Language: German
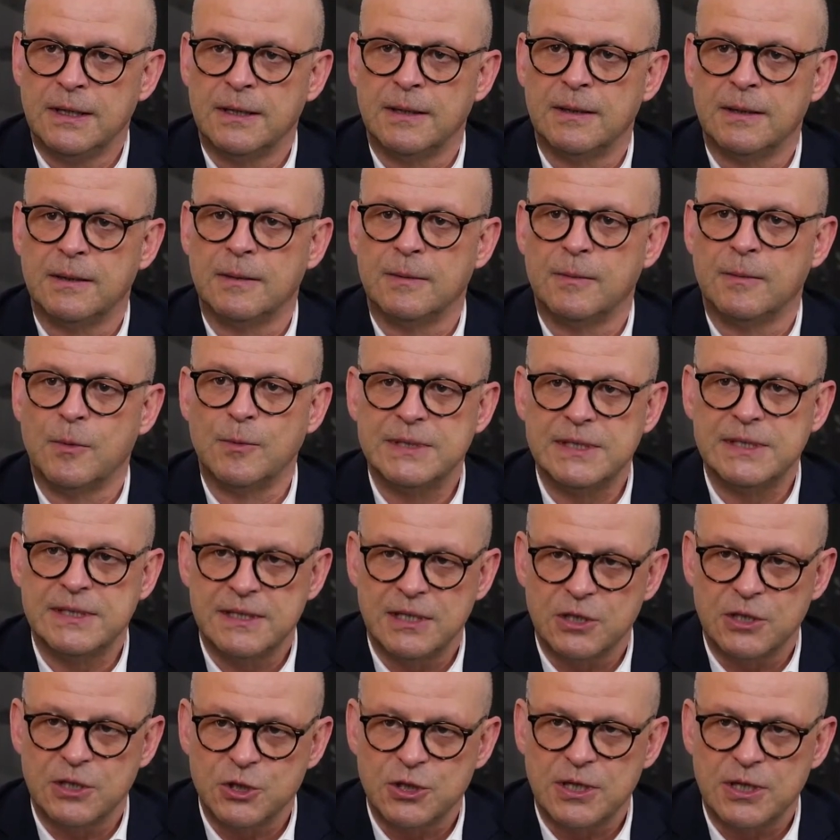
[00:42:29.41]
Äh, man muss sich
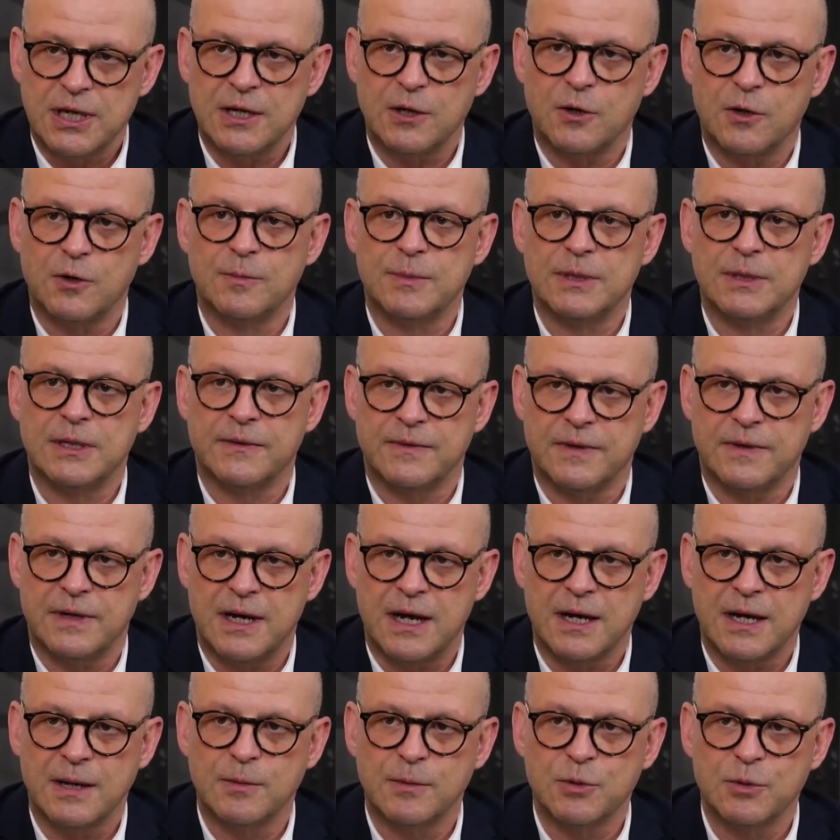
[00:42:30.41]
sehr stark auch mit der
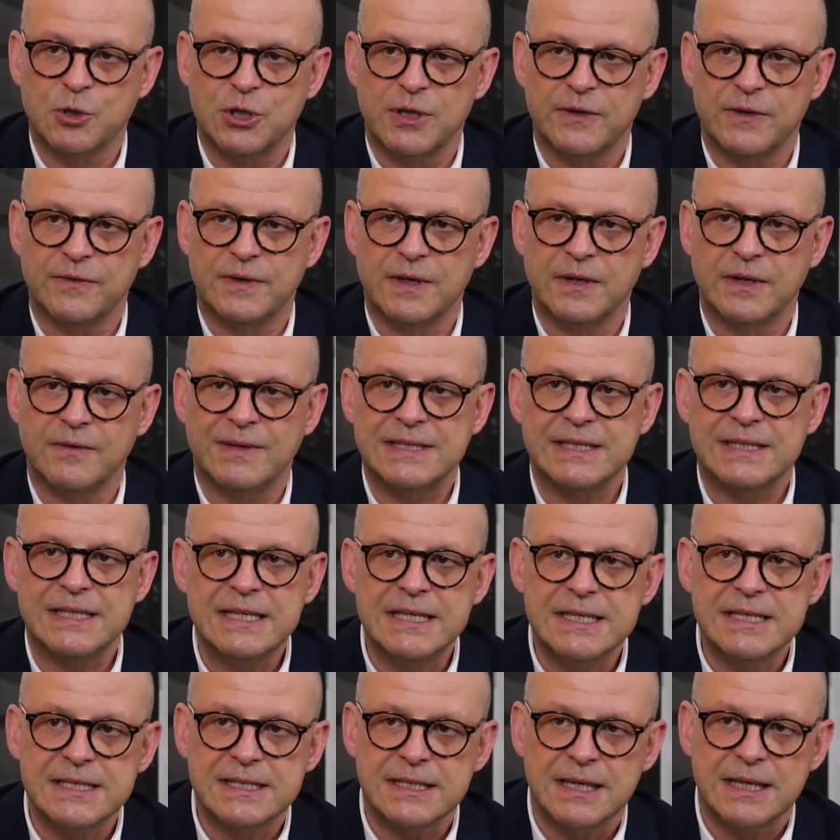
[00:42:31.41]
Frage beschäftigen, was
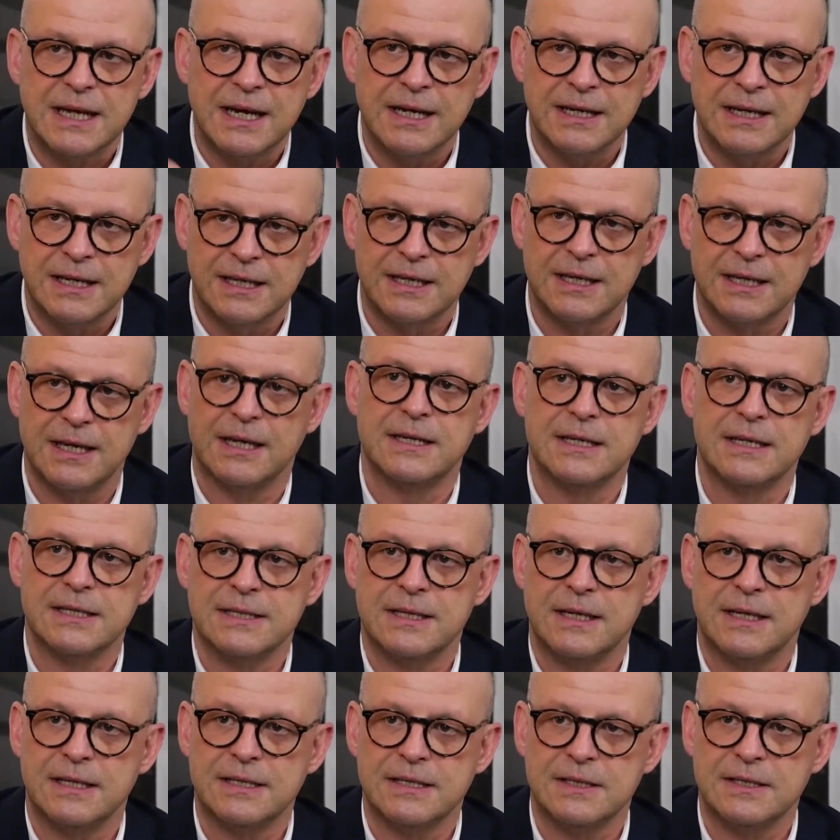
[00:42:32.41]
ist eigentlich Kern
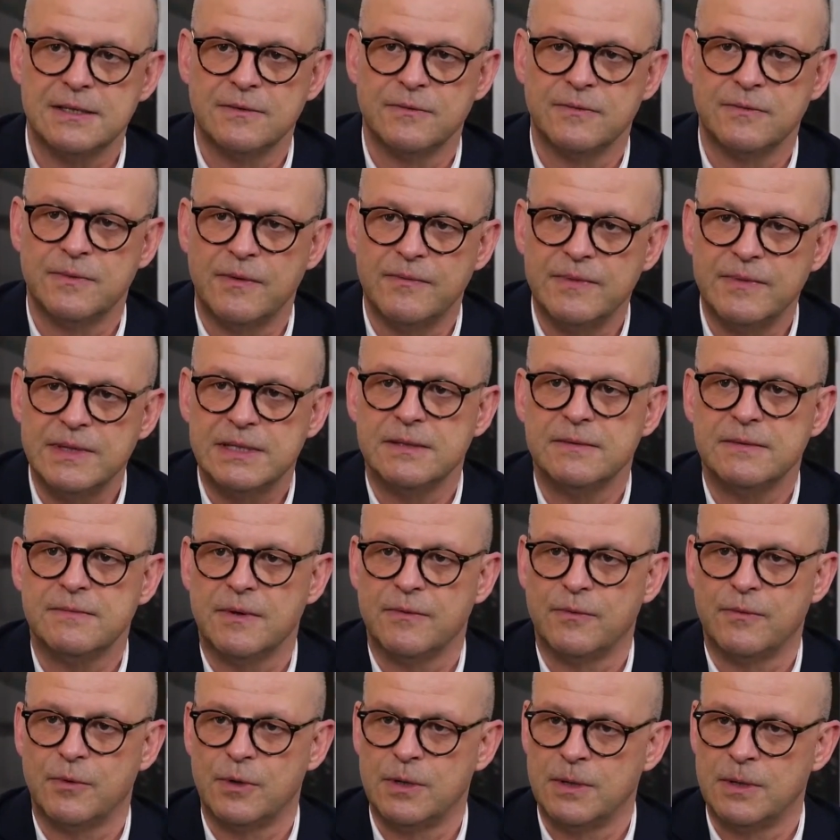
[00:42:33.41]
des Ganzen? Und wir wissen,
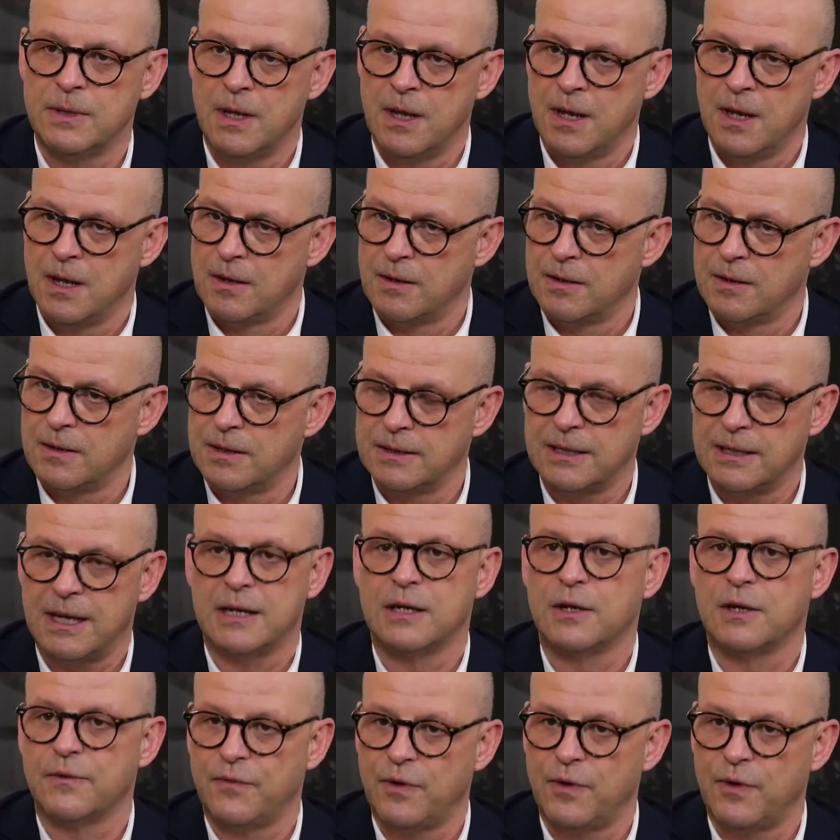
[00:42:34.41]
wir wollen eine
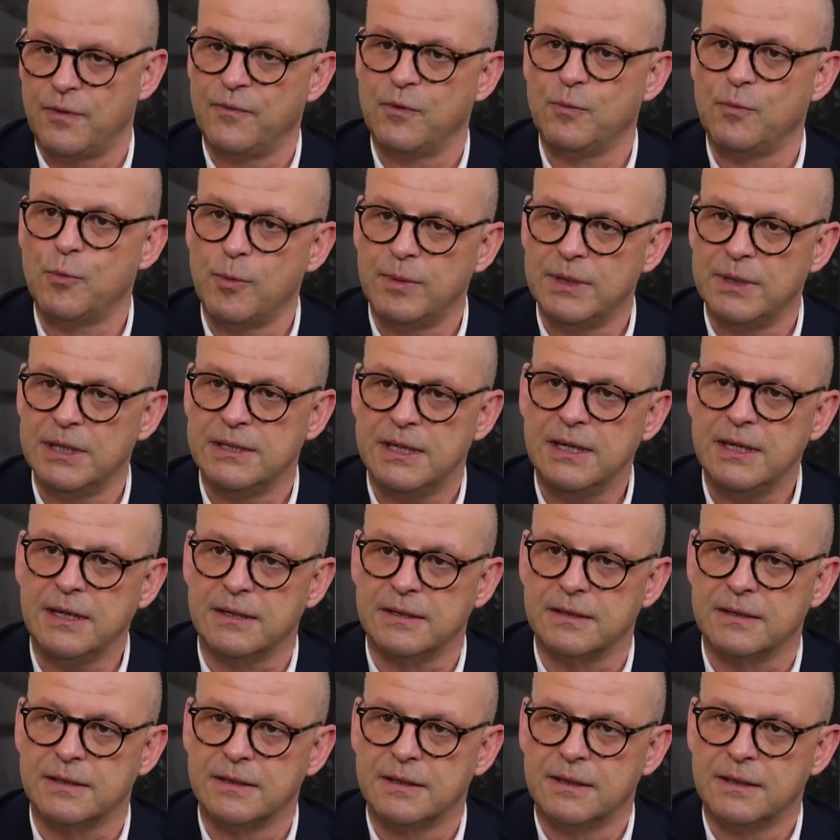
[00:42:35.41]
andere Form von
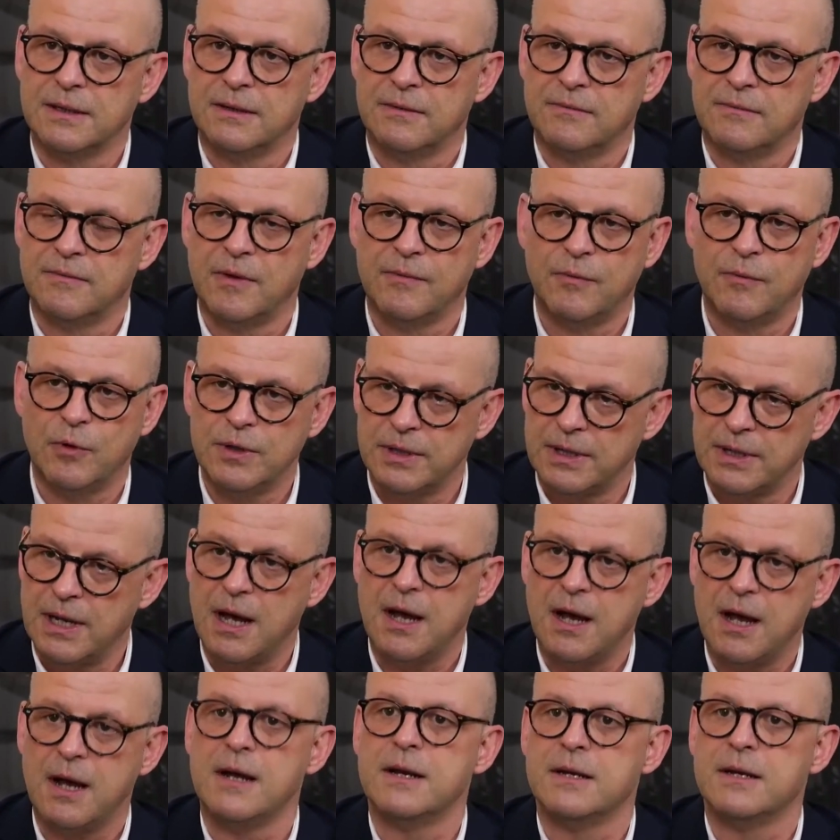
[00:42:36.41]
Mobilität. Wir wollen
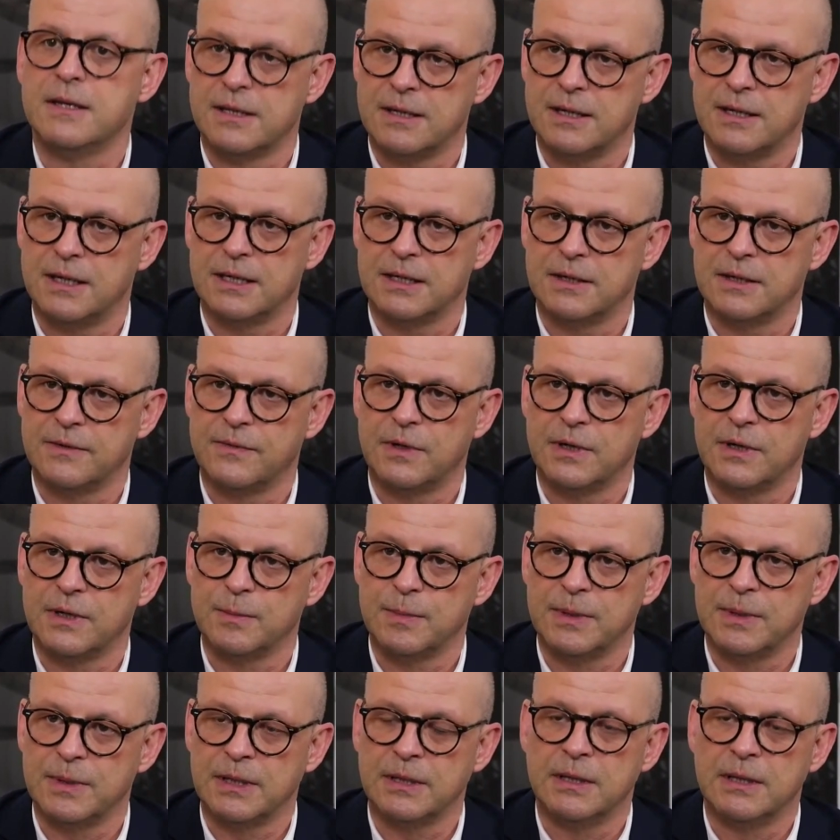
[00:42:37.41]
Nachhaltigkeit nach
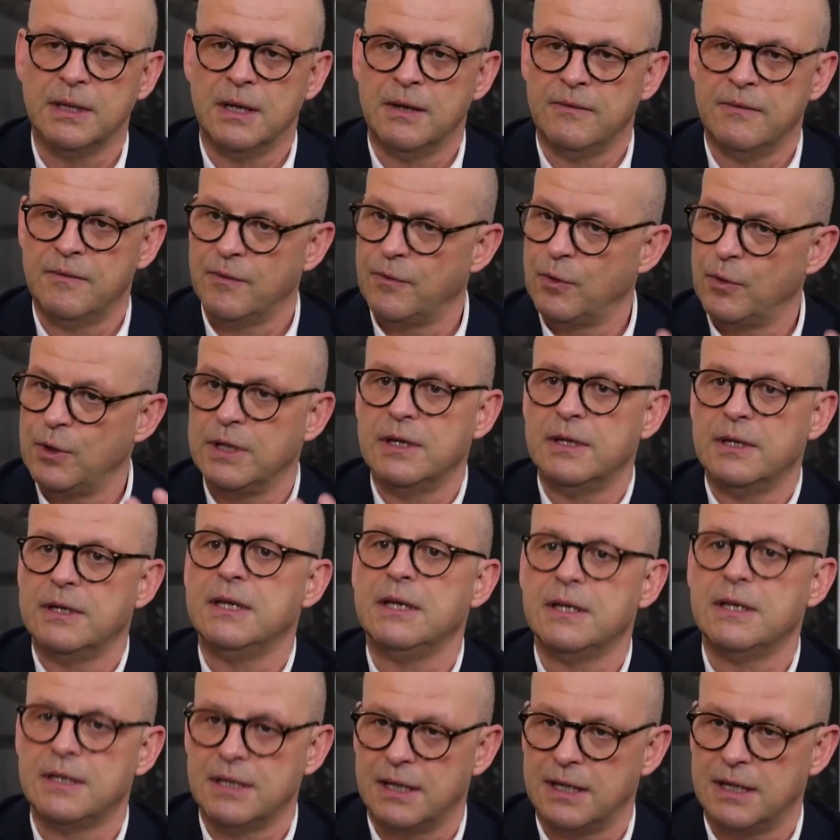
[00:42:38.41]
vorne bringen. Wir wollen in
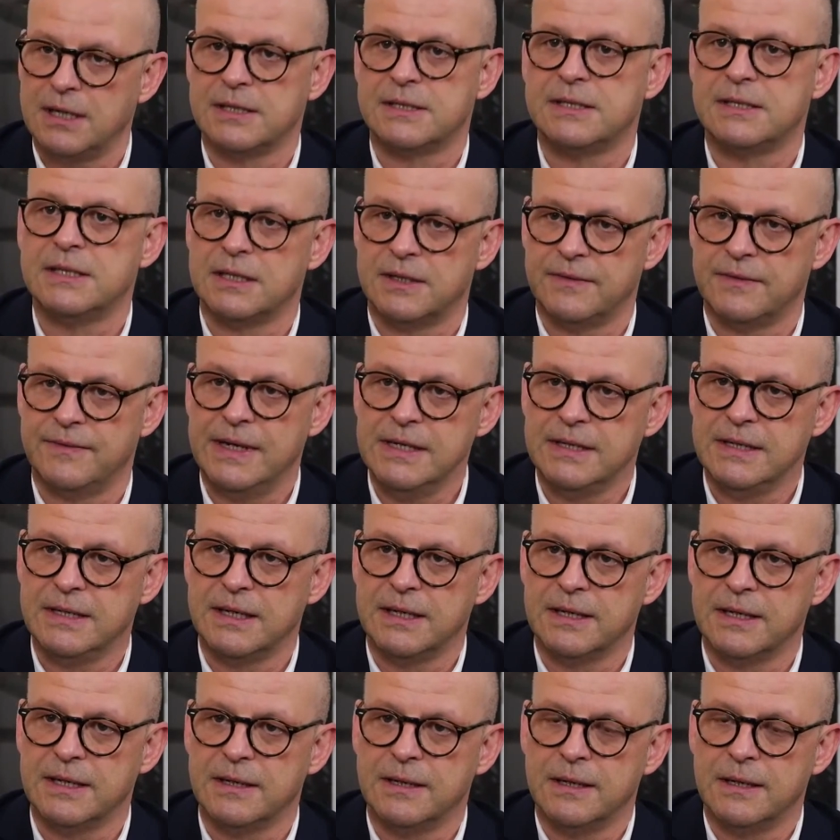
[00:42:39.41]
die digitalisierte Welt
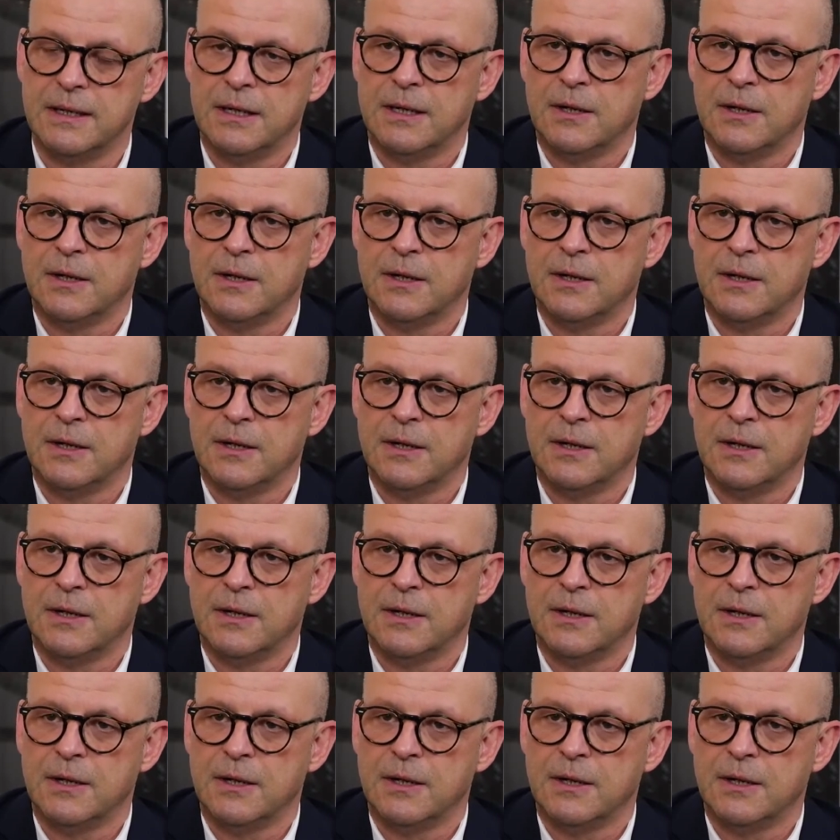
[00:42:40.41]
gehen.